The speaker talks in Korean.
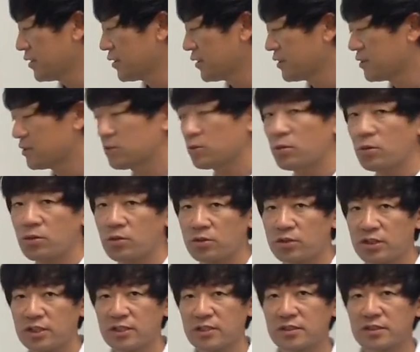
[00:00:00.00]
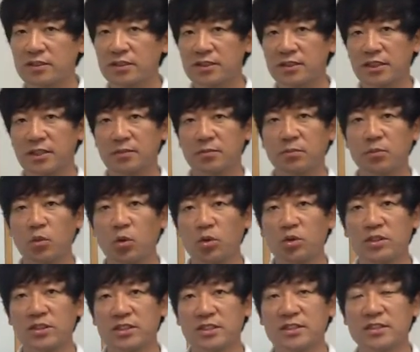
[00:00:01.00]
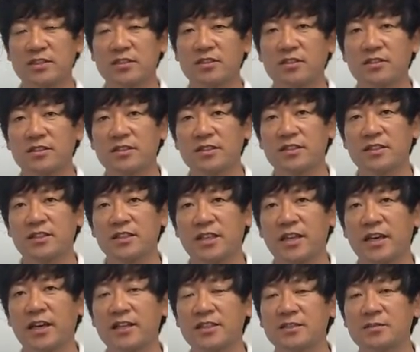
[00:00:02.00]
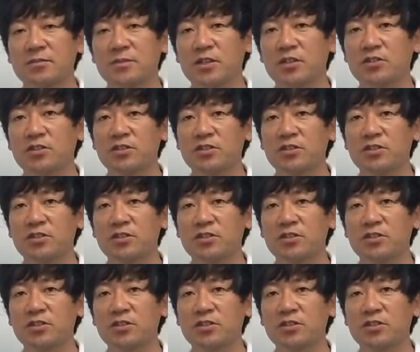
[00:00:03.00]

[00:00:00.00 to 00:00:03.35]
그 스코어를 이렇게 모으는 그런 데가 있습니다.